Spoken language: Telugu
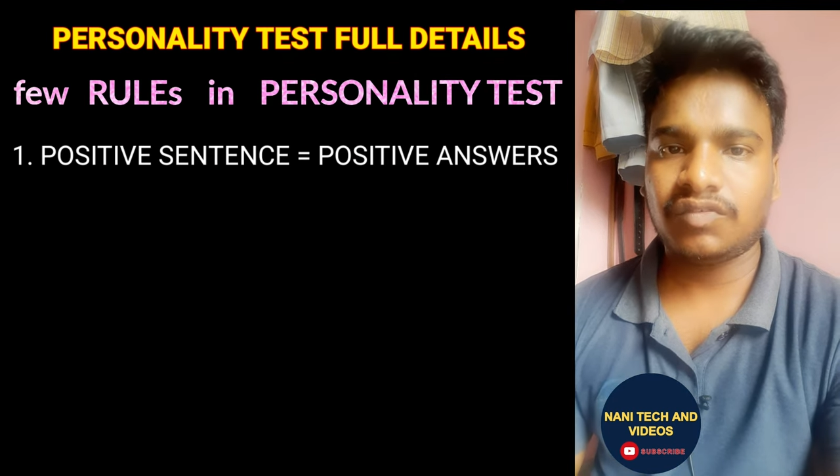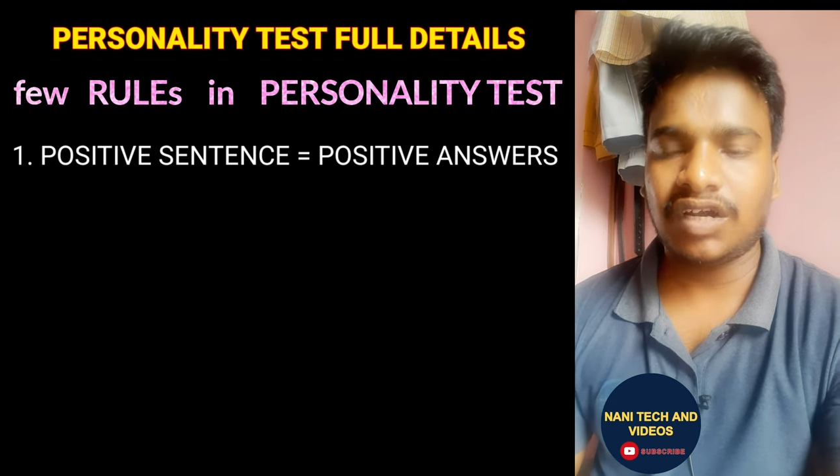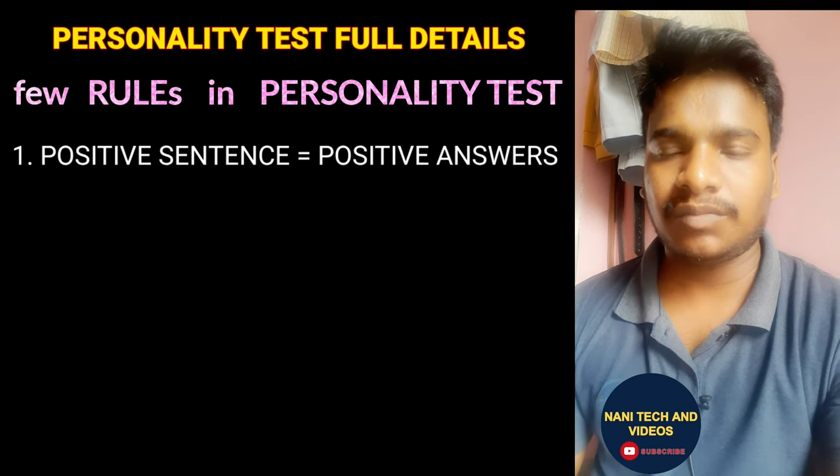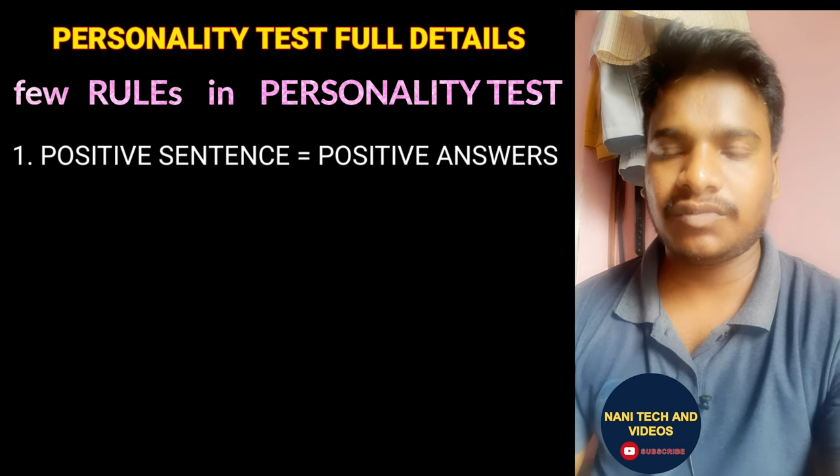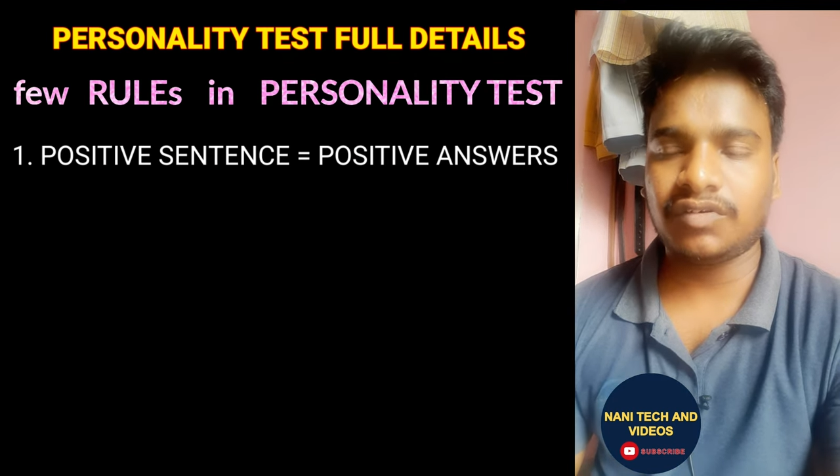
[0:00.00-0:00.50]

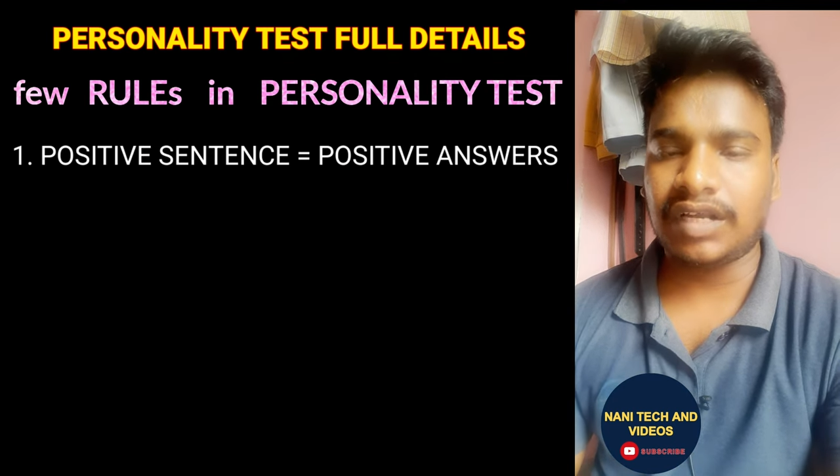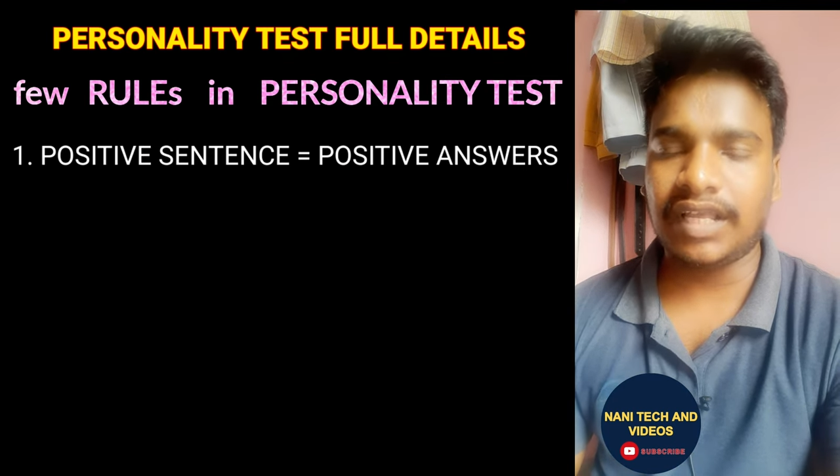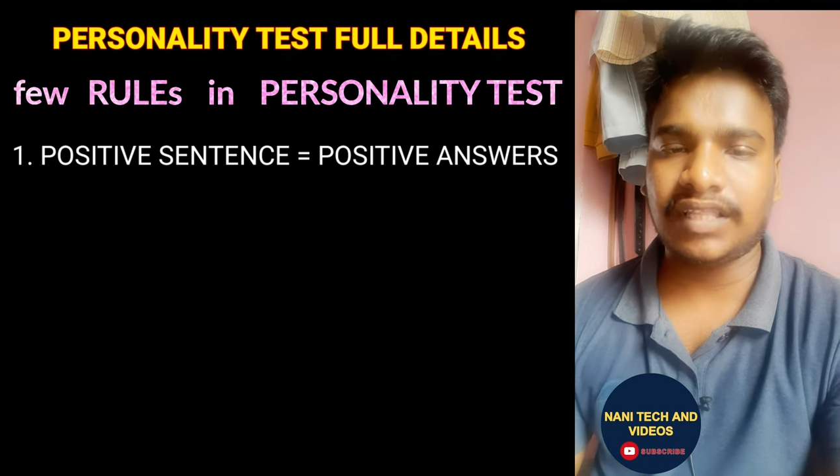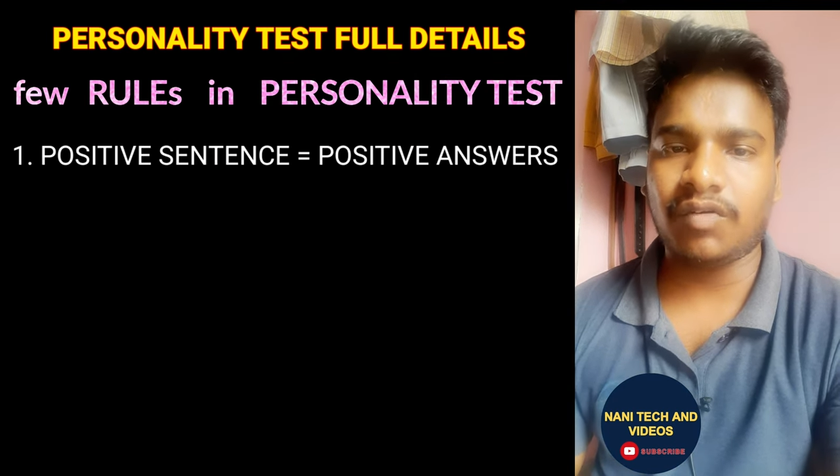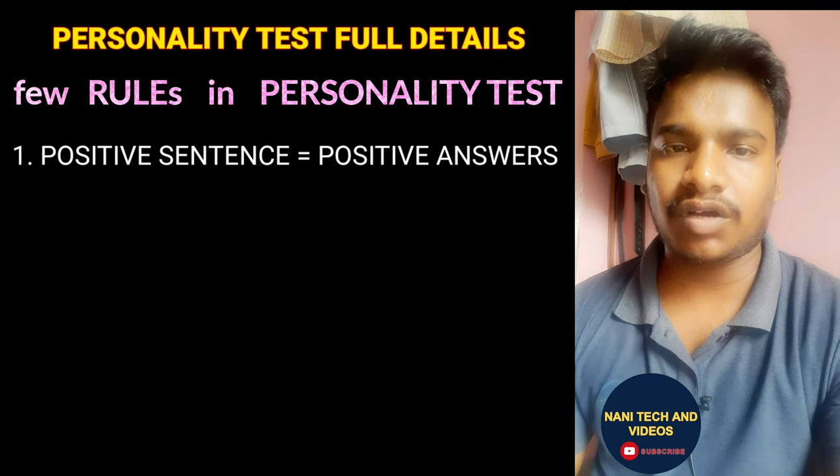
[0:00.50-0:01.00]
వాడు
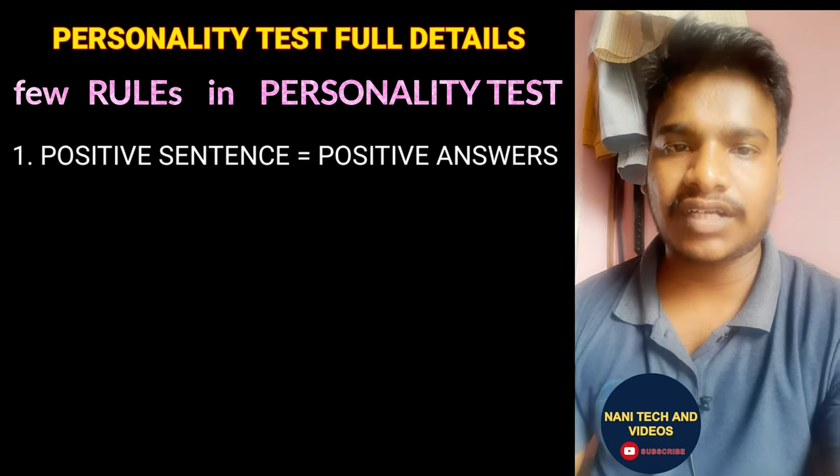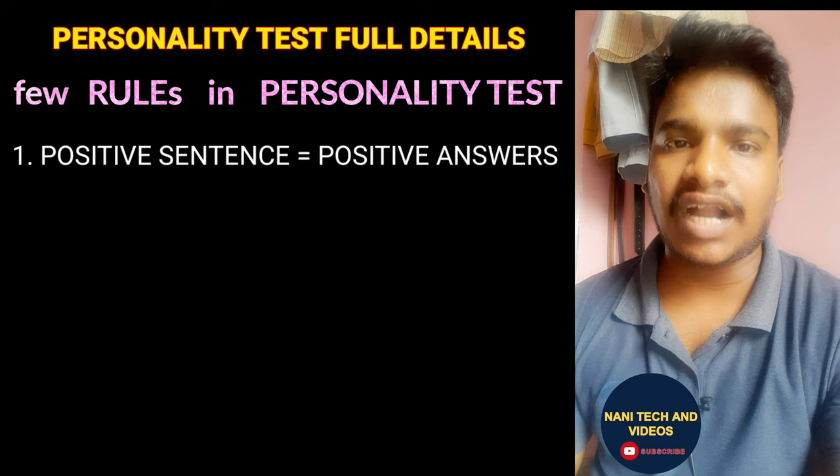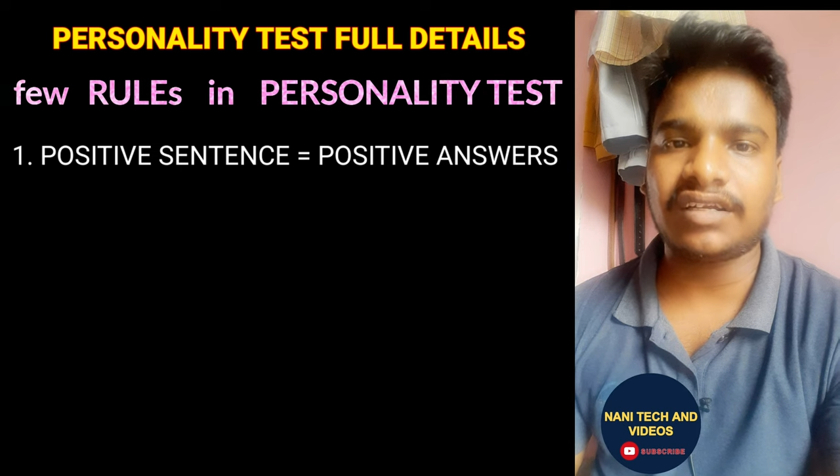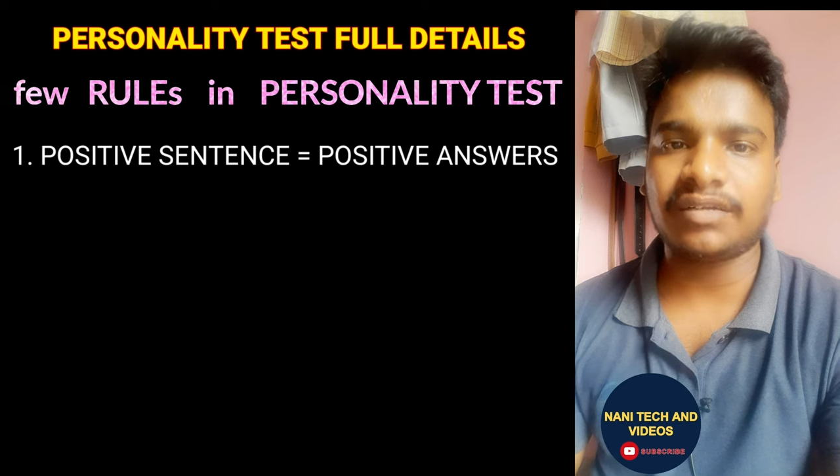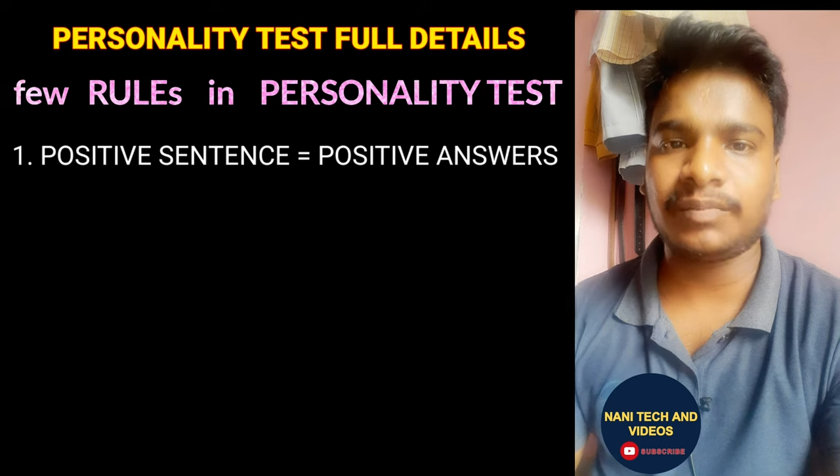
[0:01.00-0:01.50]
లేదా ఒక
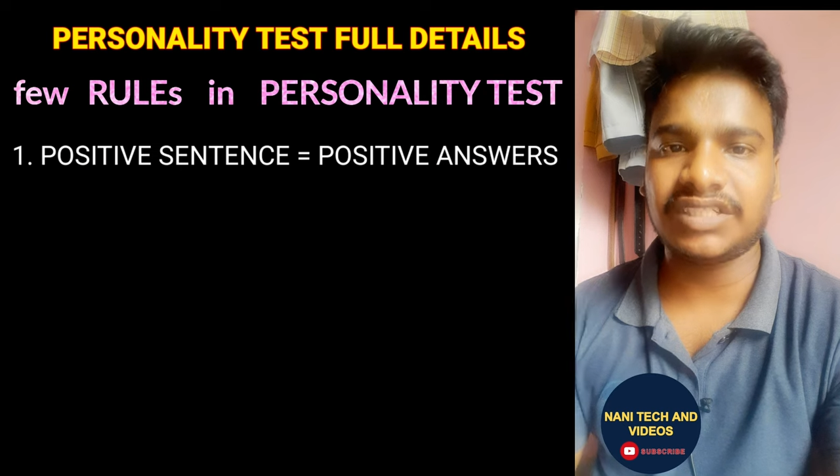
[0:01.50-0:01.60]
డాక్టర్